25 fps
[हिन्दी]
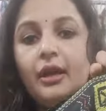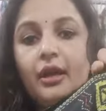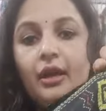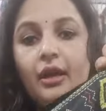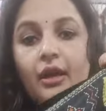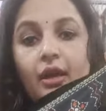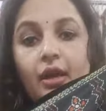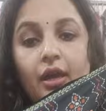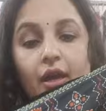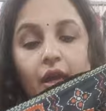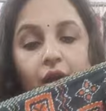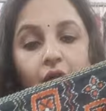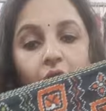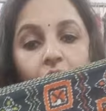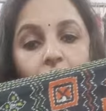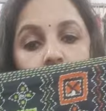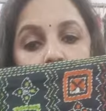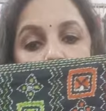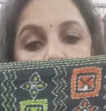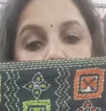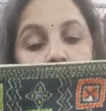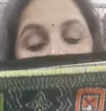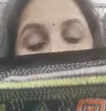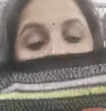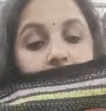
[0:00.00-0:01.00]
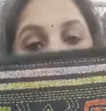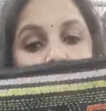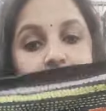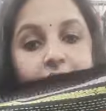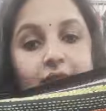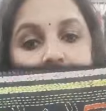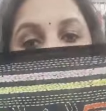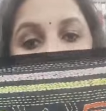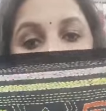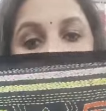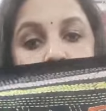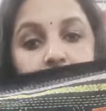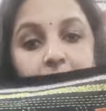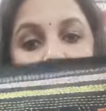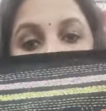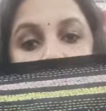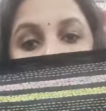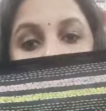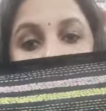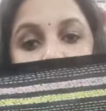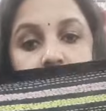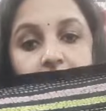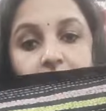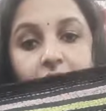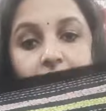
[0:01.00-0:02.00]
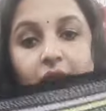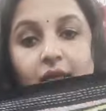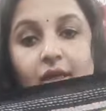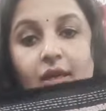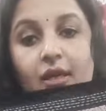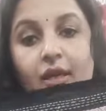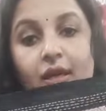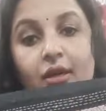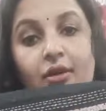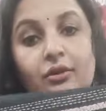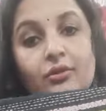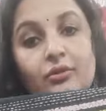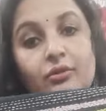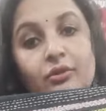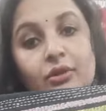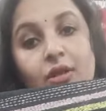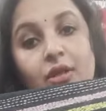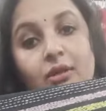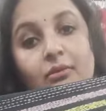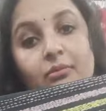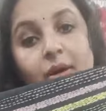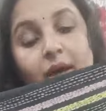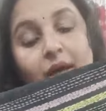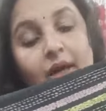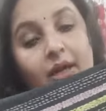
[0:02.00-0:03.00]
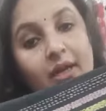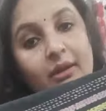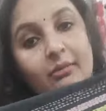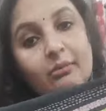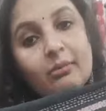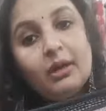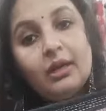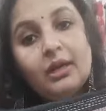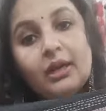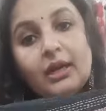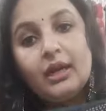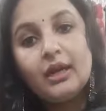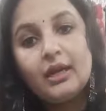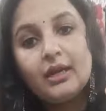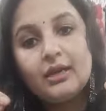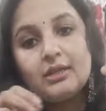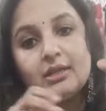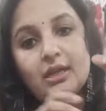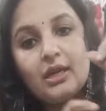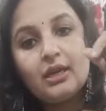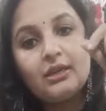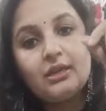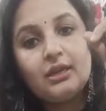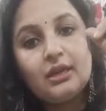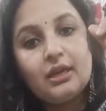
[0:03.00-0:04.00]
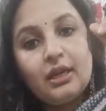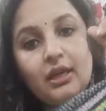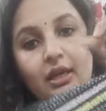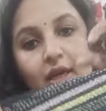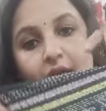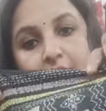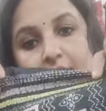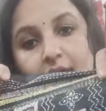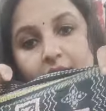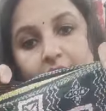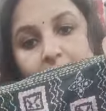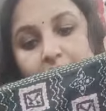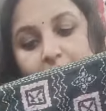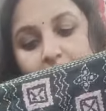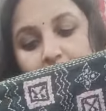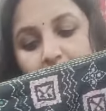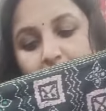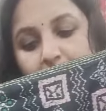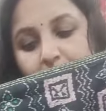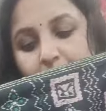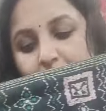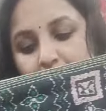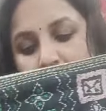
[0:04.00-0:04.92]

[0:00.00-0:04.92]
है और इजीली मिलती नहीं है क्योंकि महीने महीने लग जाते हैं एक एक साड़ी